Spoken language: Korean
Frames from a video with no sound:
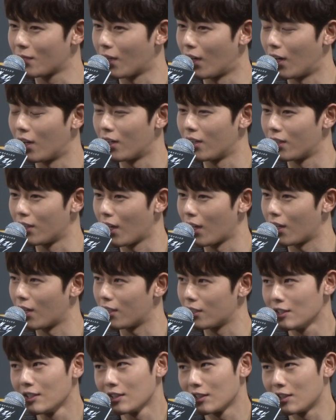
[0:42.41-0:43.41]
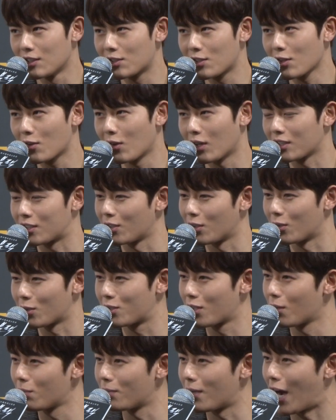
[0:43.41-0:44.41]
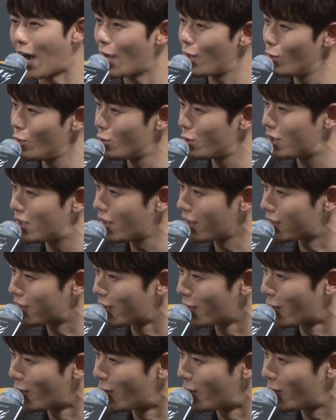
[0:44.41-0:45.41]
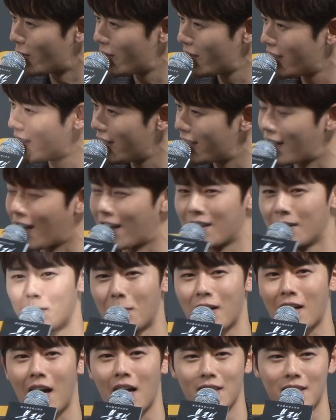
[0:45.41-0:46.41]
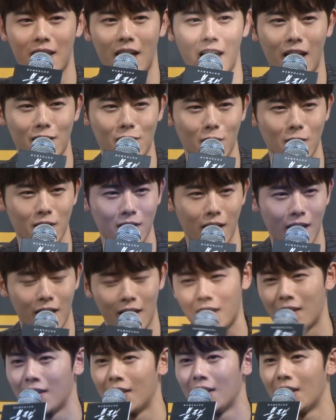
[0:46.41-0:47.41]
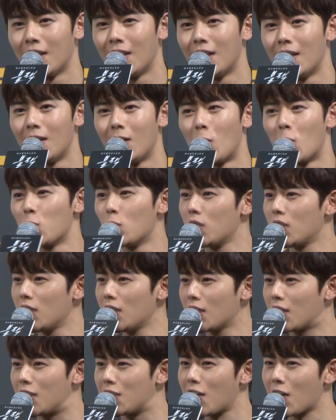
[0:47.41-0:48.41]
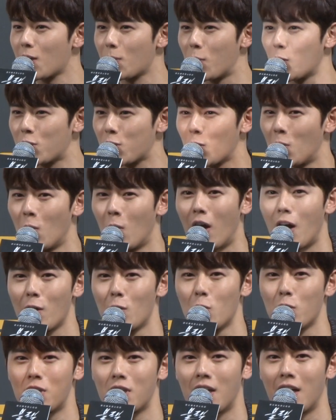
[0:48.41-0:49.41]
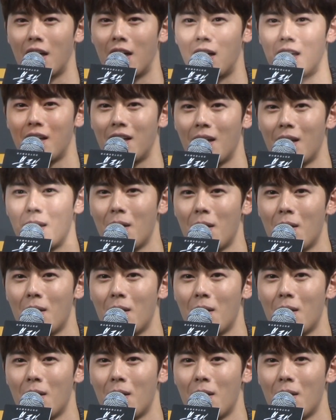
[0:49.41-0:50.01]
어 예 있을 것 같아요. 그럼 아이유 씨 어때요? 라는 말을 항상 하셨는데 오늘 이 기사를 보시고 아이유 씨가